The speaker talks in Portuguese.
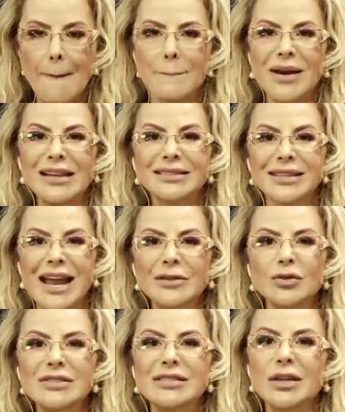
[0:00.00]
para
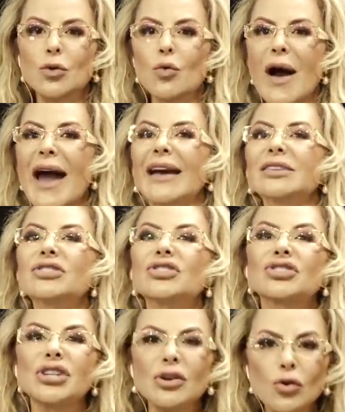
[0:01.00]
traduzir um
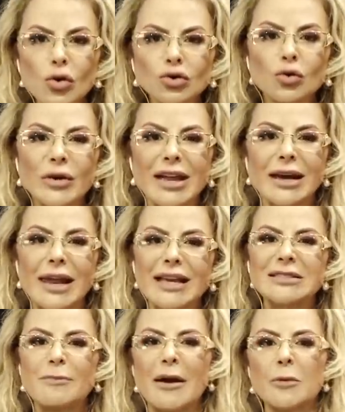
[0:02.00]
artigo do
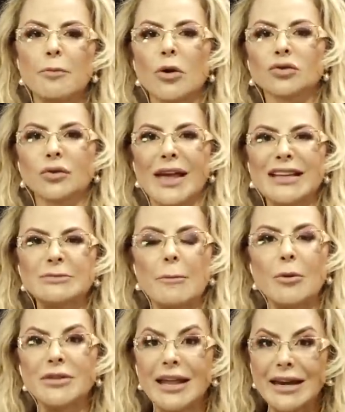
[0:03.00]
inglês para o português para
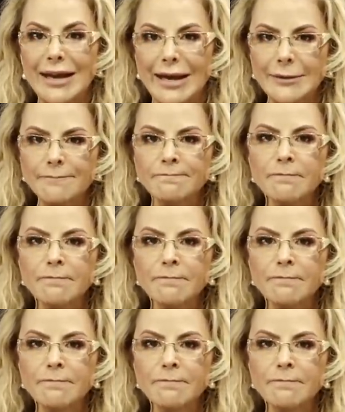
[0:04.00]
poder ler.